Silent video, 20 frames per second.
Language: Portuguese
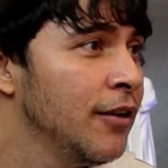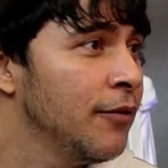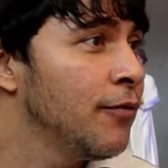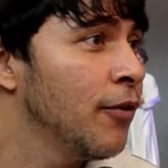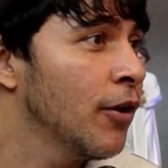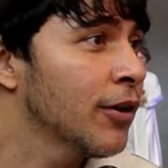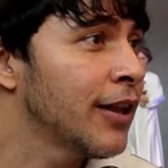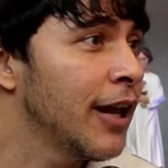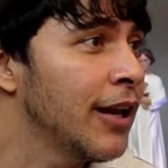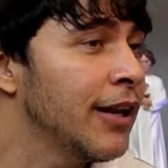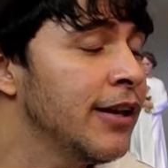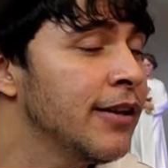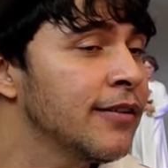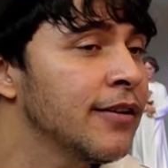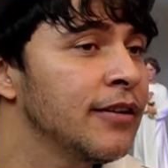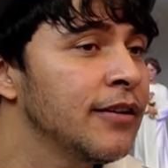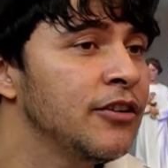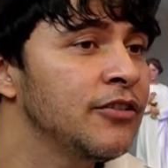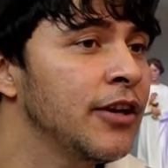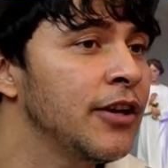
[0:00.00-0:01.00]
em
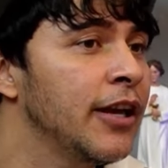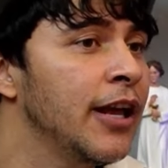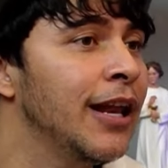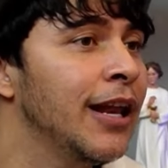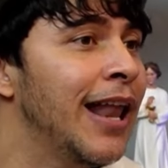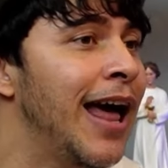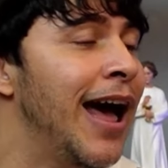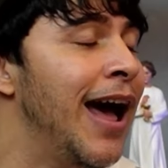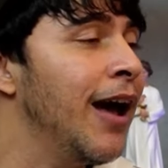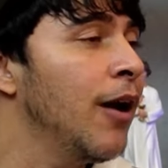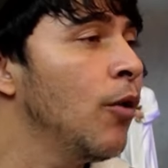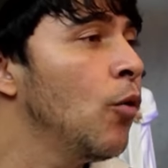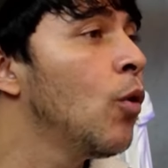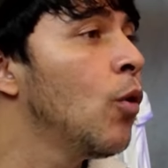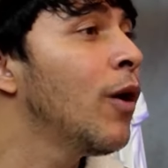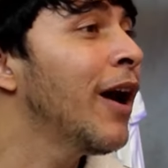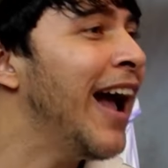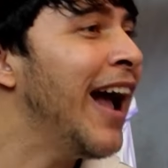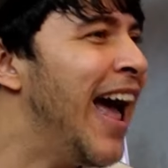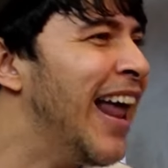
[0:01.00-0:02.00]
Fortaleza e cheguei lá, o
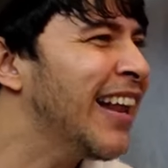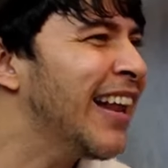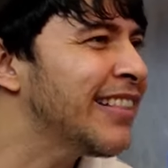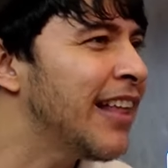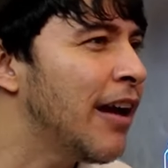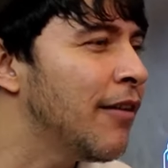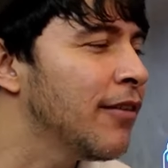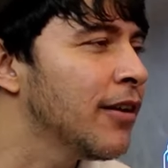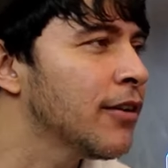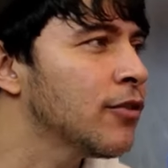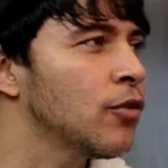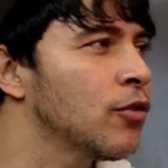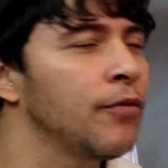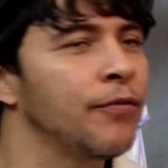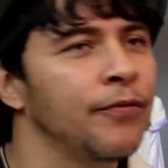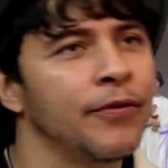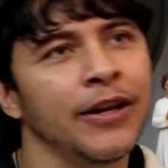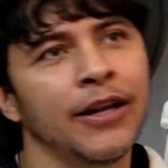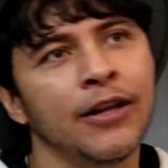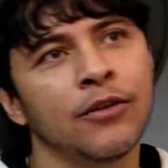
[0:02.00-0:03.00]
cara tava
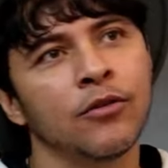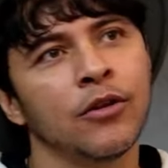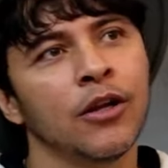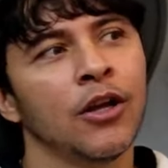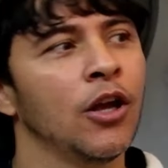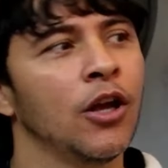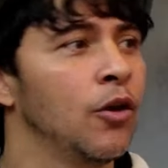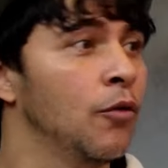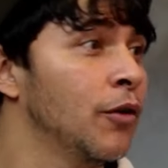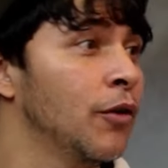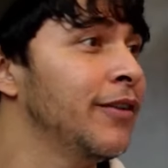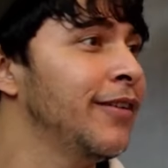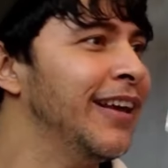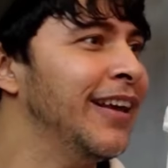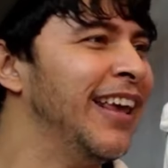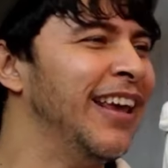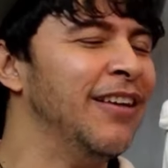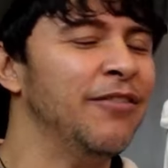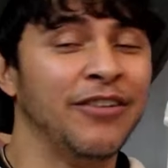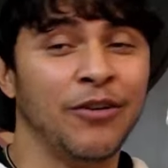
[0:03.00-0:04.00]
sofrendo, não vou dizer
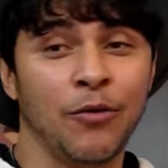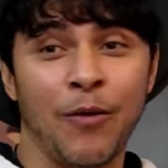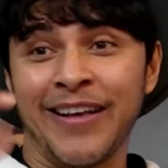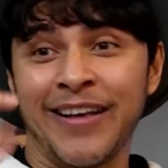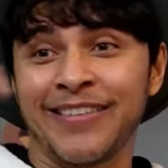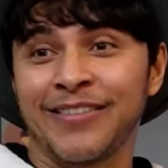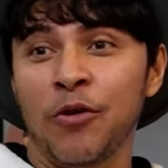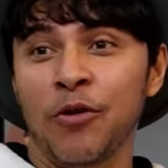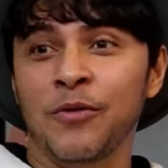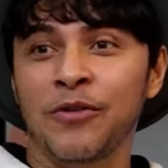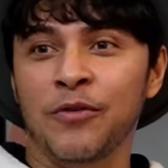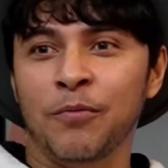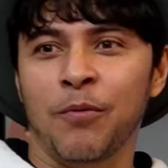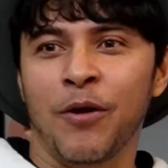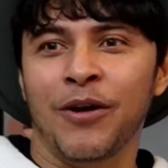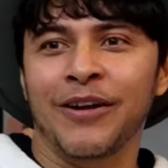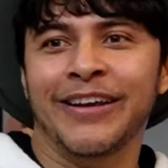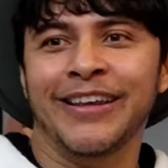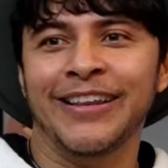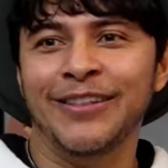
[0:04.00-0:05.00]
quem, quase deu um
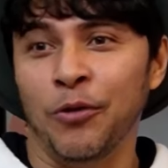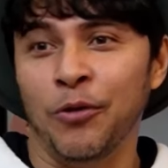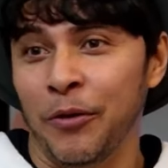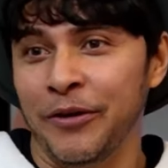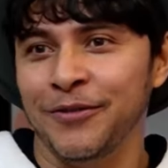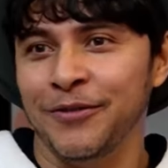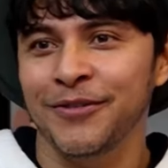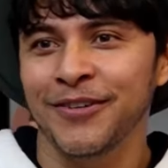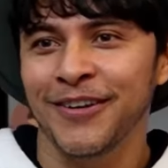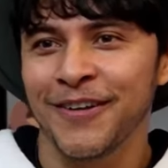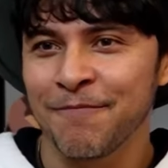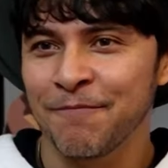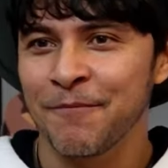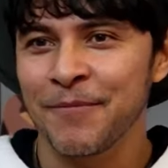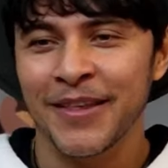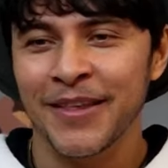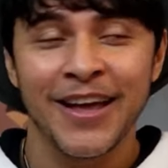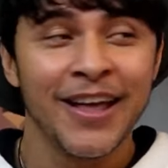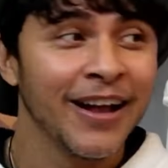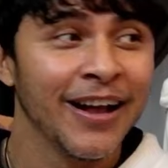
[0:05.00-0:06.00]
spoiler aqui doido. sim,
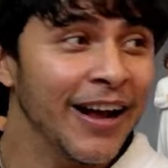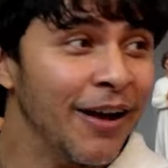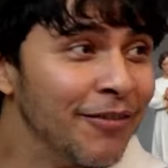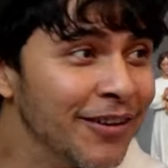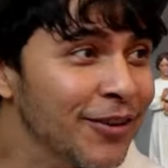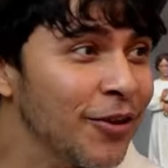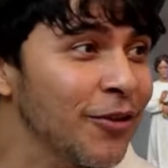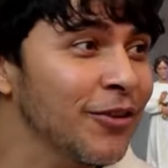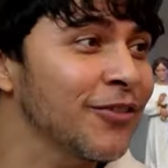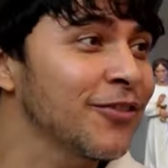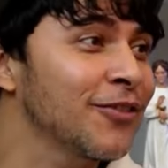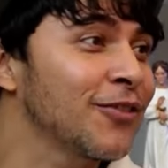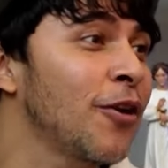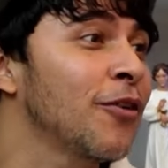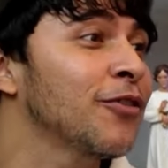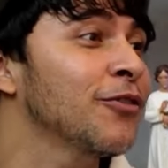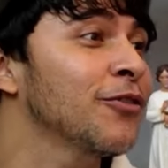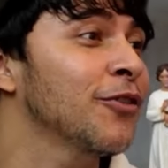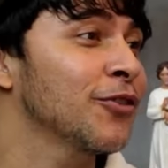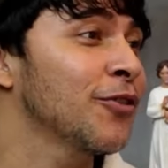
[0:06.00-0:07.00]
sim. O cara tava tá
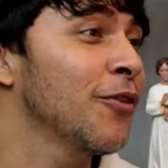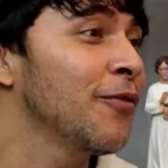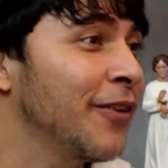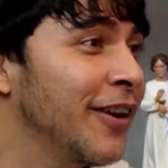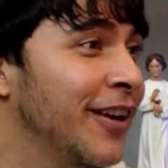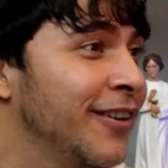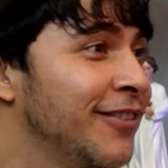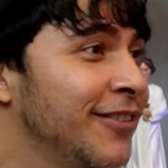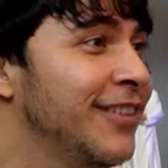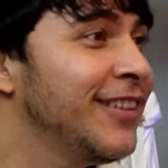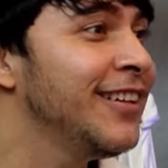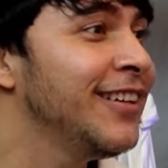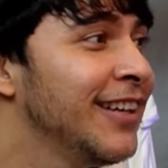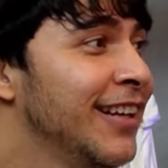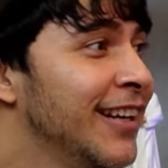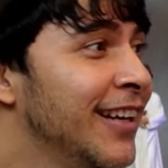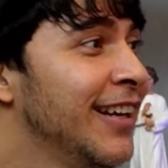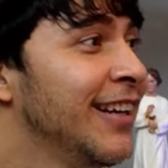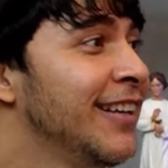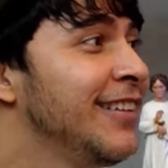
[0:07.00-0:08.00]
so, sofrendo de,
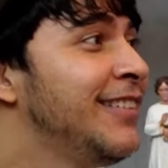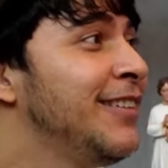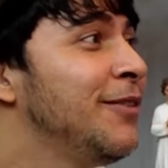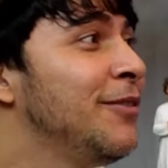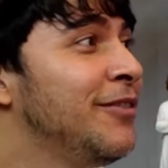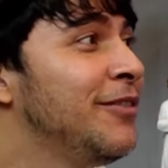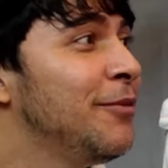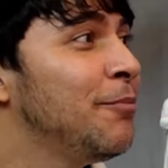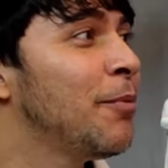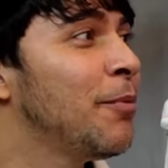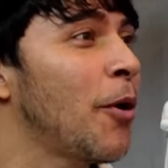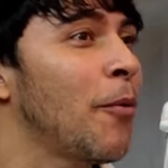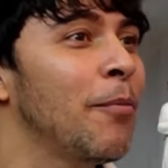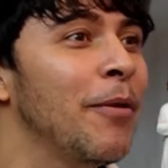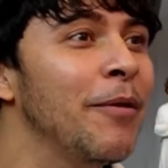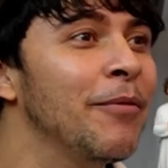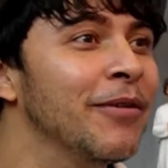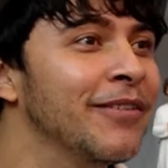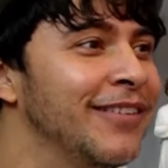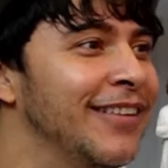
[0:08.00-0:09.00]
de, de,
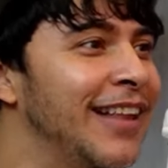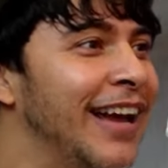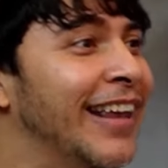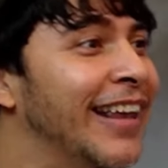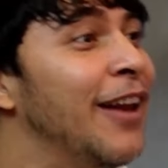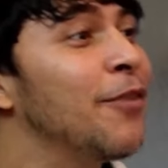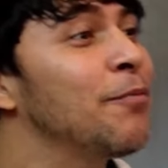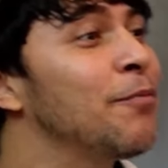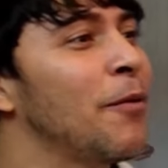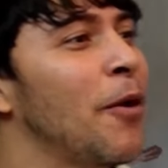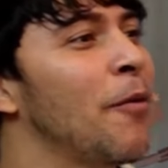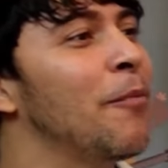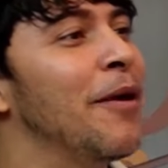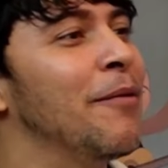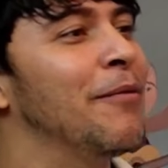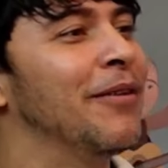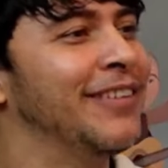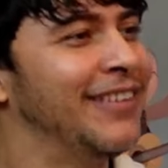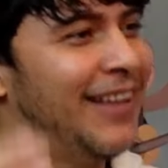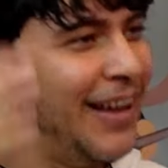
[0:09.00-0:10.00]
problemas, daqueles
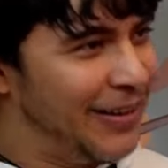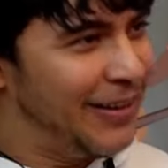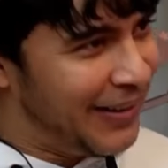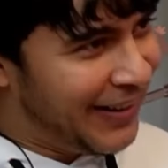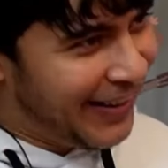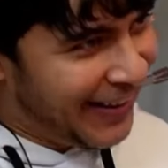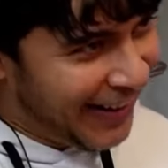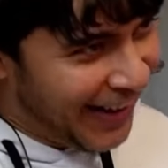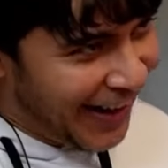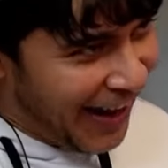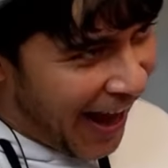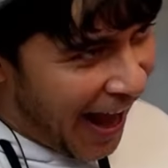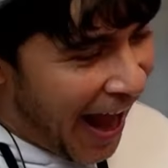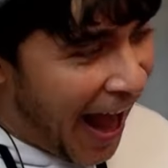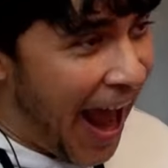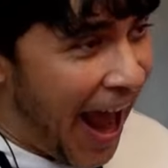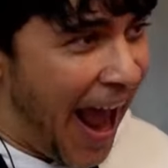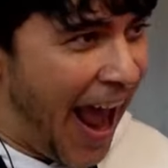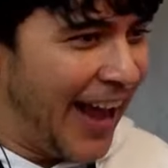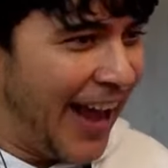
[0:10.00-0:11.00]
problemas, né? Conjugais.
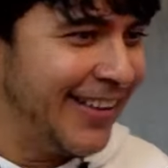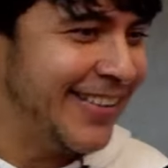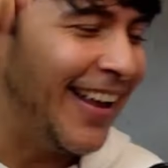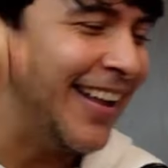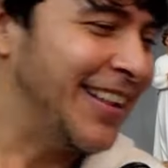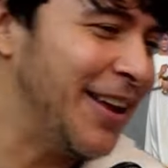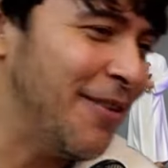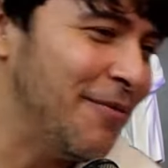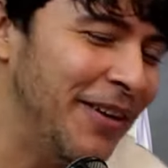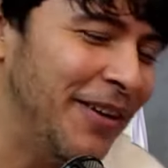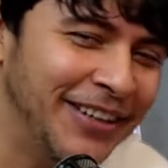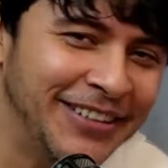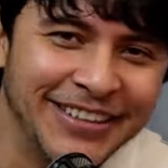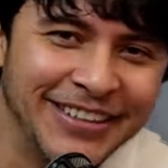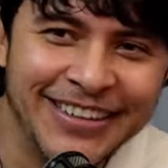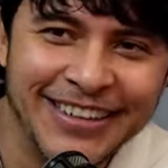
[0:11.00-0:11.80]
É, exatamente.